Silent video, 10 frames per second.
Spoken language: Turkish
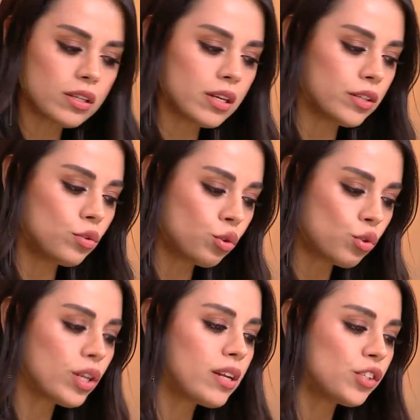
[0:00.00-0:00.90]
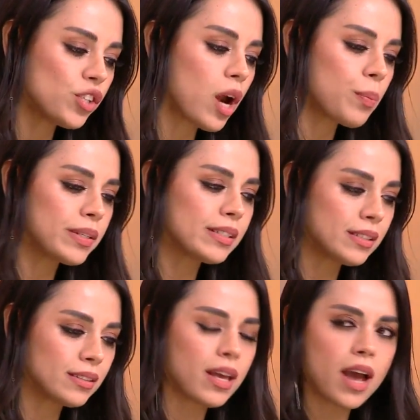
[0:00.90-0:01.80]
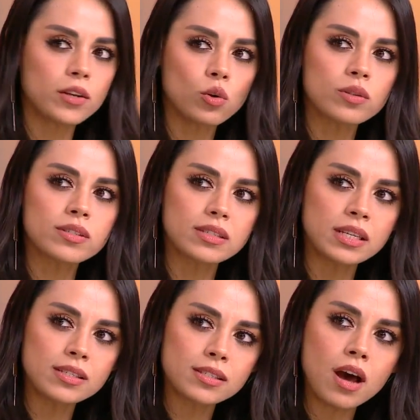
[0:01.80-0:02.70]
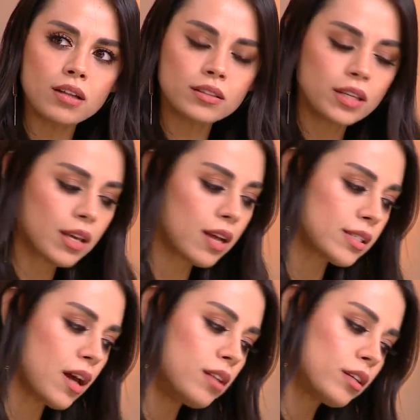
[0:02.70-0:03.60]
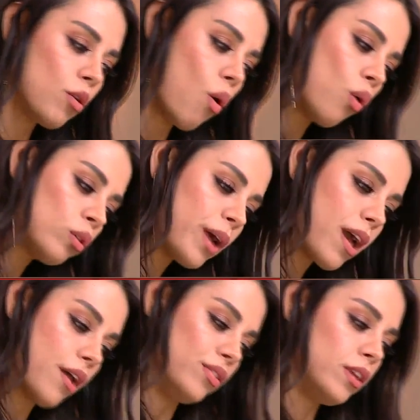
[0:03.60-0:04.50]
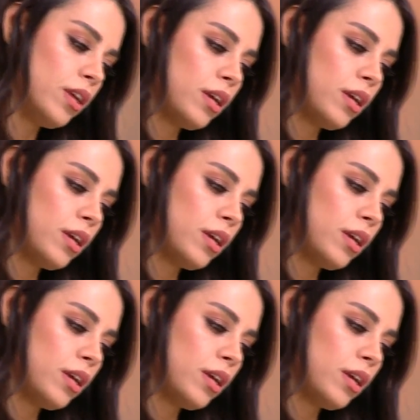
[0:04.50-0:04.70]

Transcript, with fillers: e, düşünceleri çarpıttığında yani o zihin sağlıklıyken sağlıklı olmayan